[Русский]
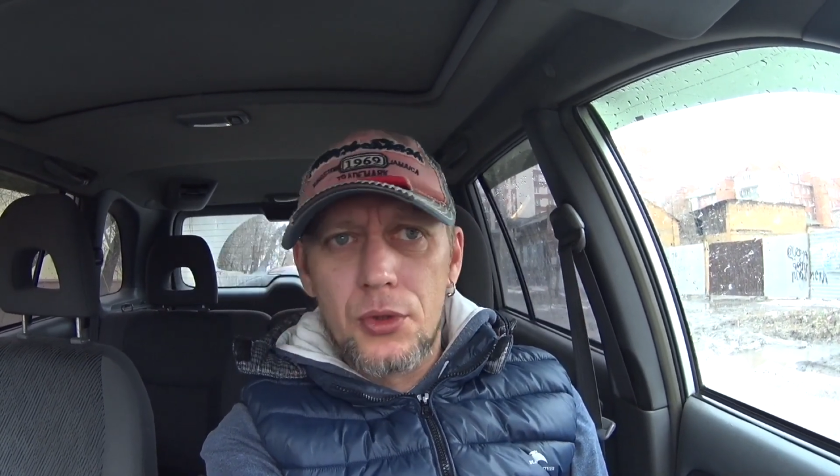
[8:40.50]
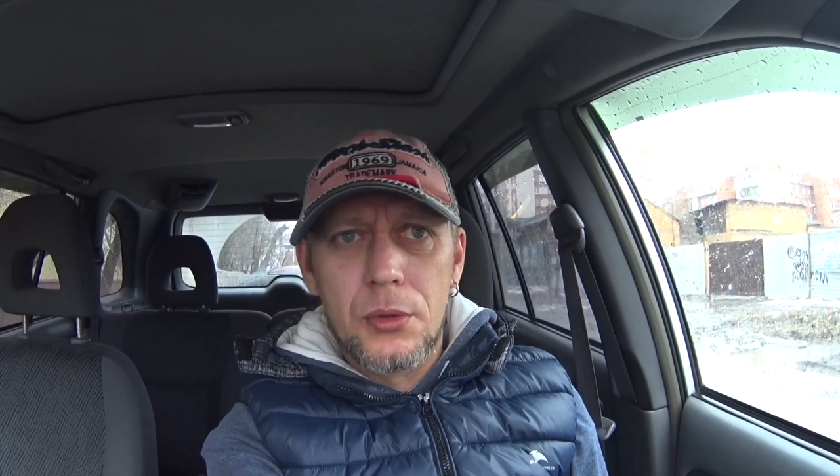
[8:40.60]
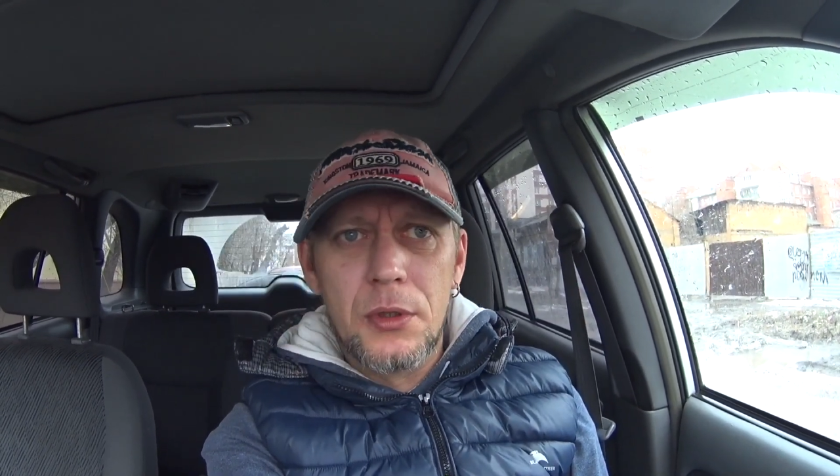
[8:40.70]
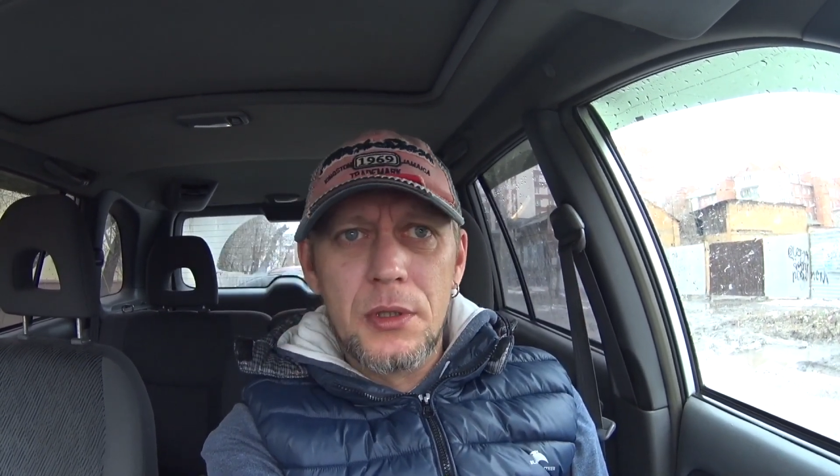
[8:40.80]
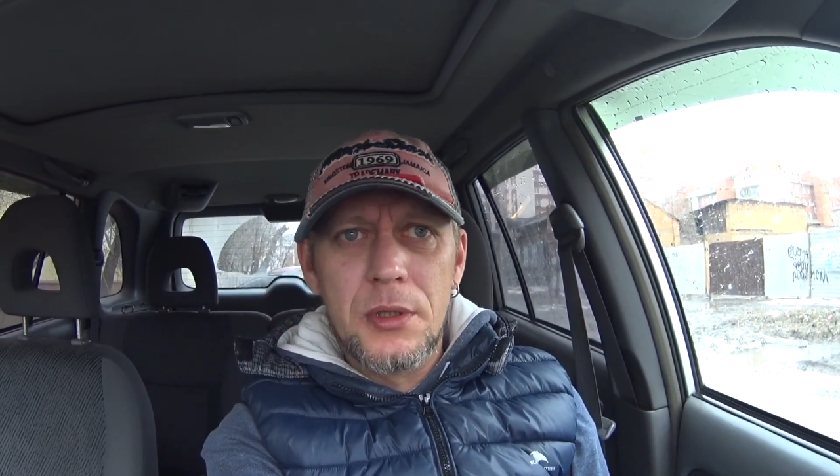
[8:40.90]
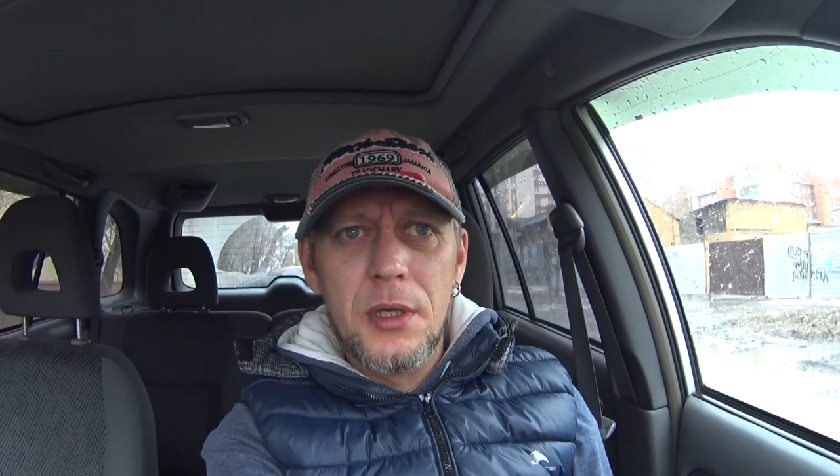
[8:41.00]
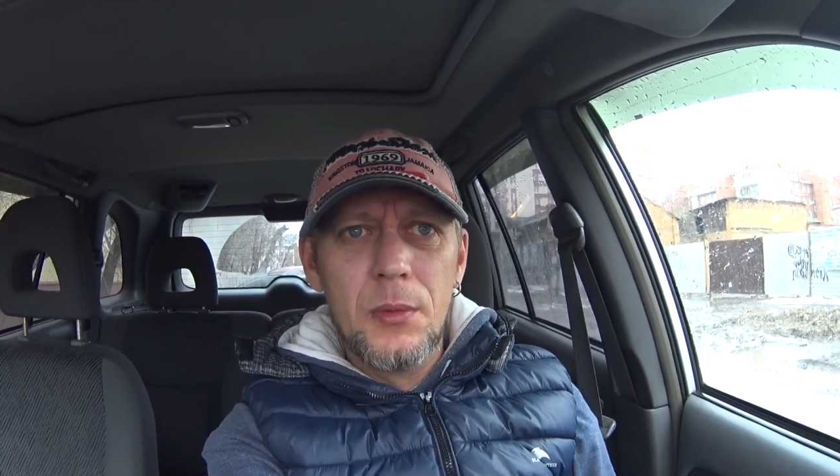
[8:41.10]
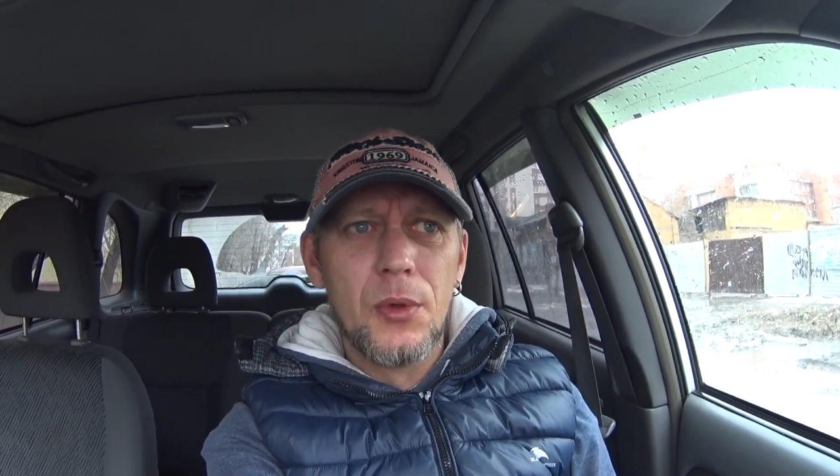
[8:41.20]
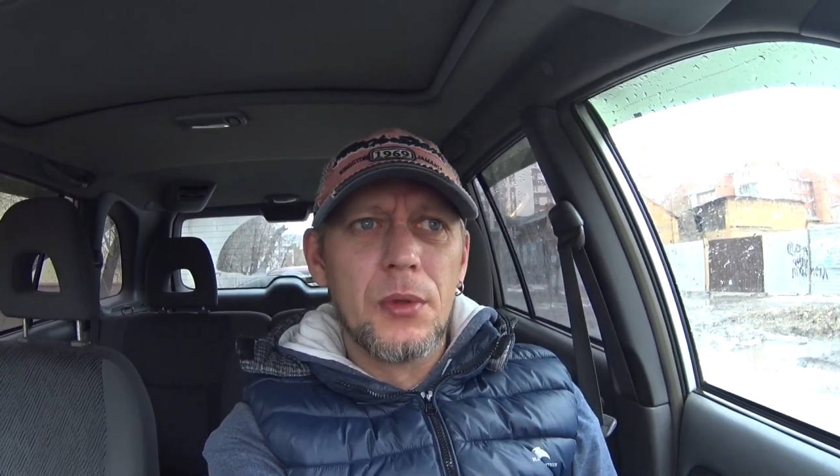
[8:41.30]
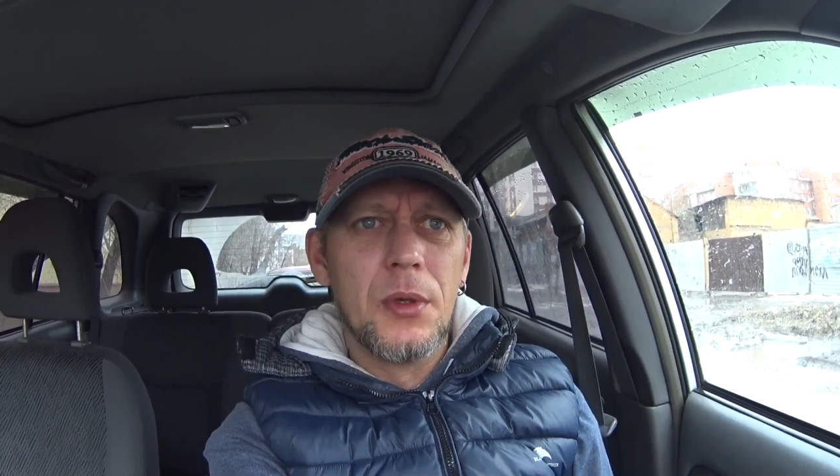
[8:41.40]
что-то не
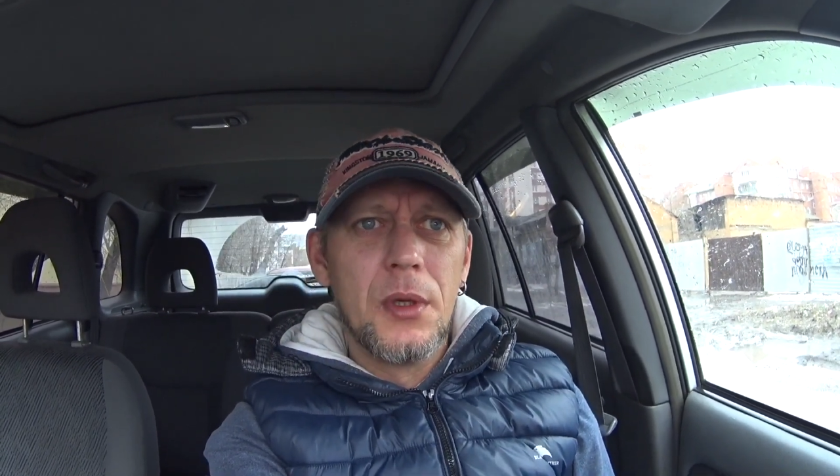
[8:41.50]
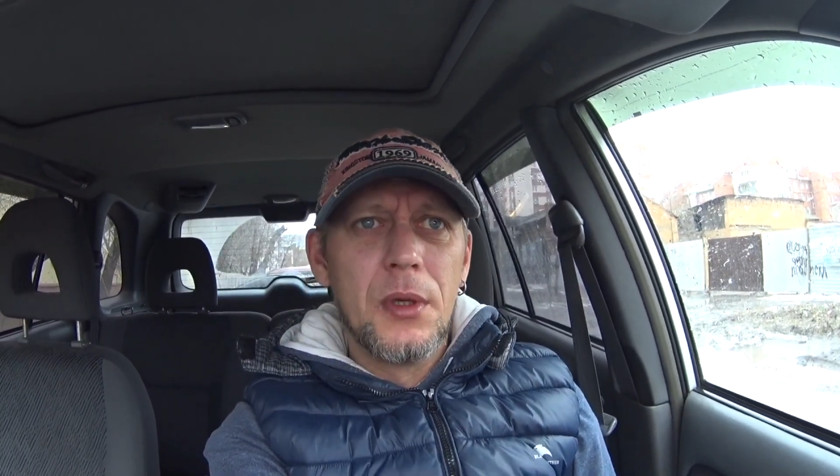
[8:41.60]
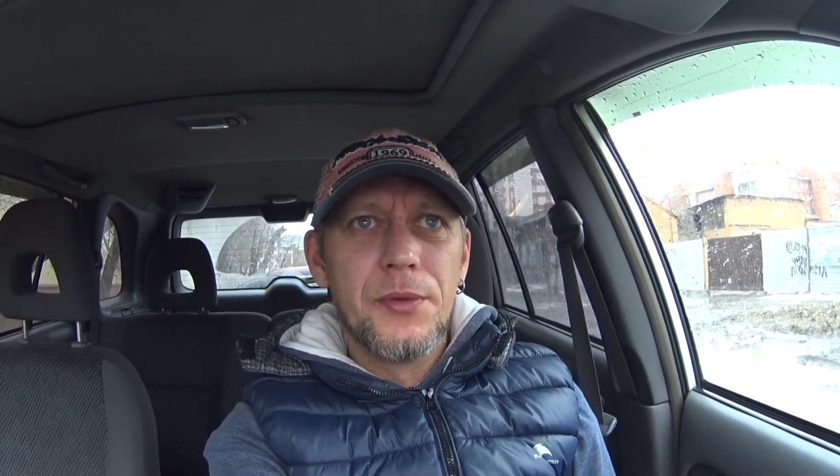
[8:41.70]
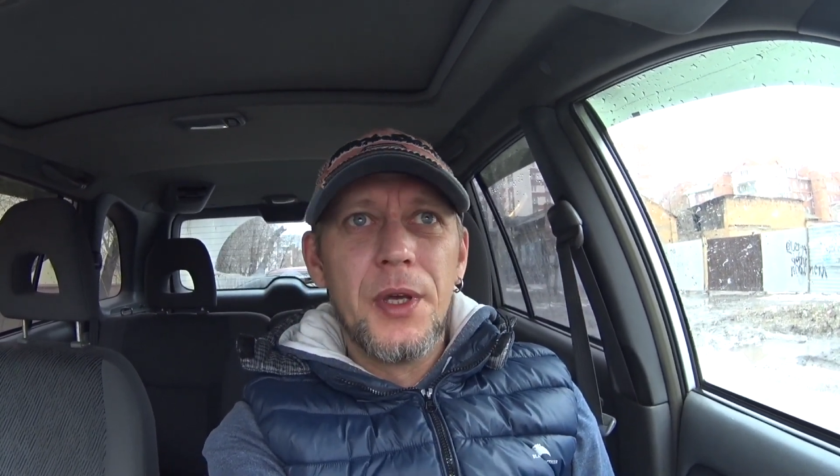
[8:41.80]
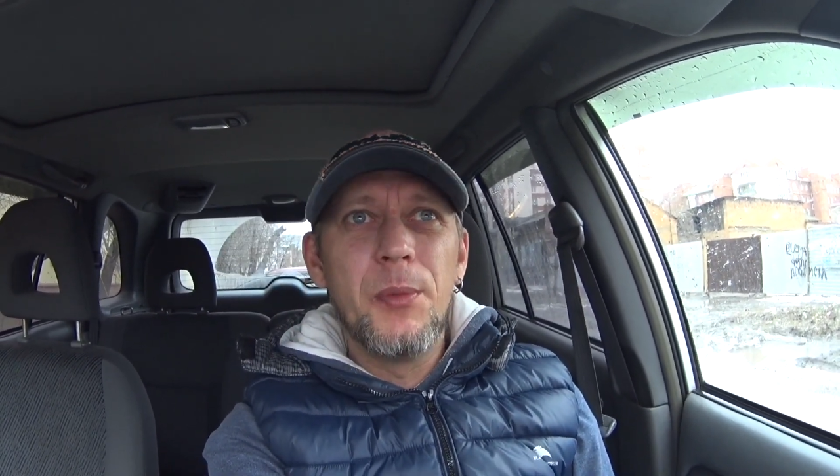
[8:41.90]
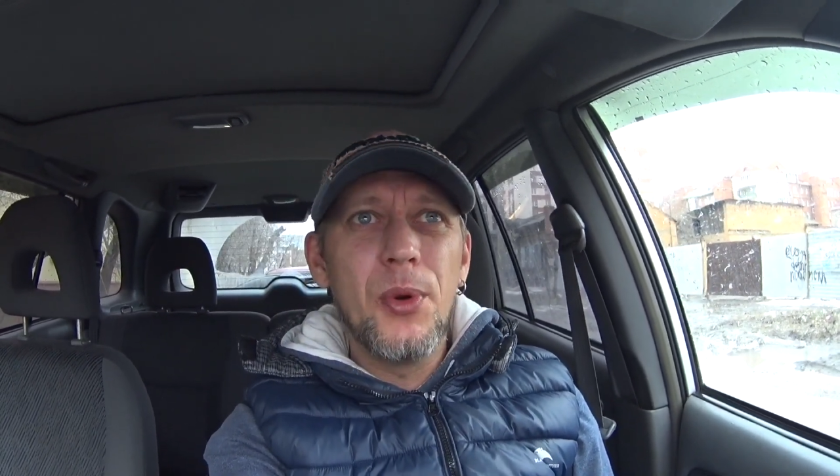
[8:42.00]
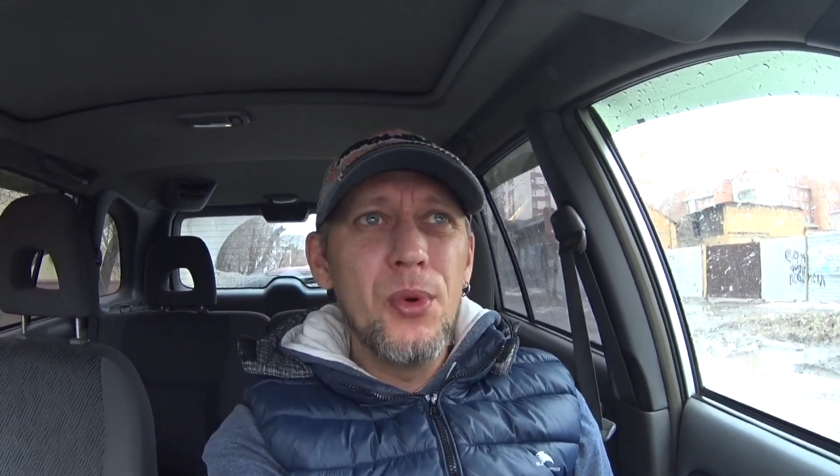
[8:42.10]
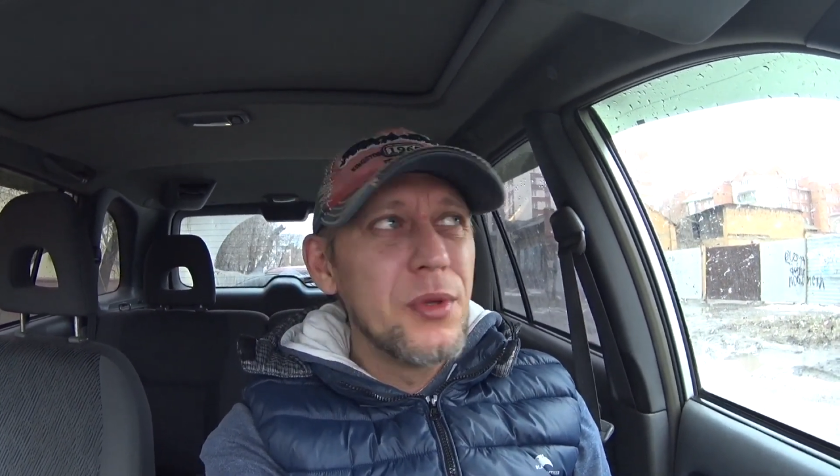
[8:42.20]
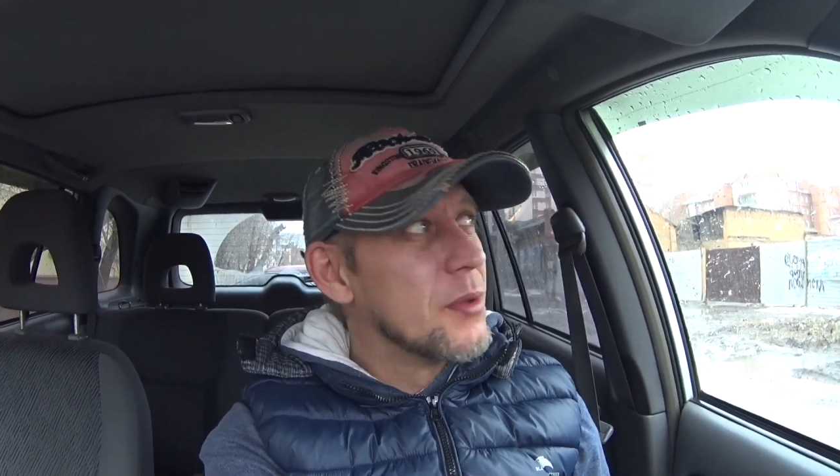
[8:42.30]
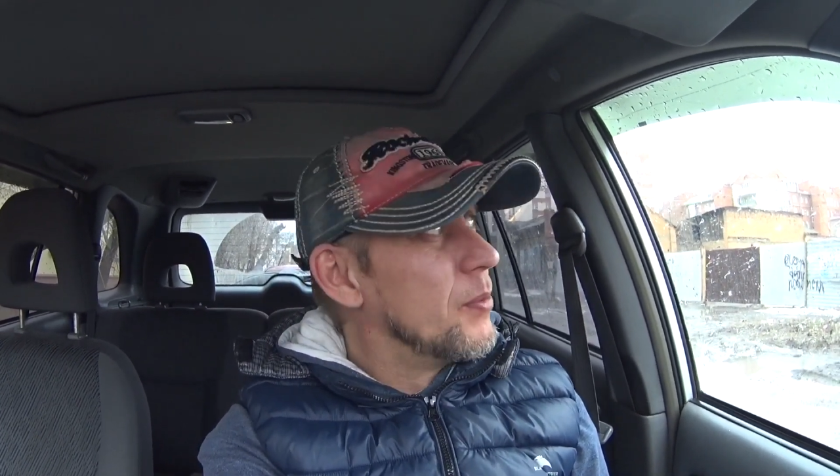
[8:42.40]
стримлю. Да и погода,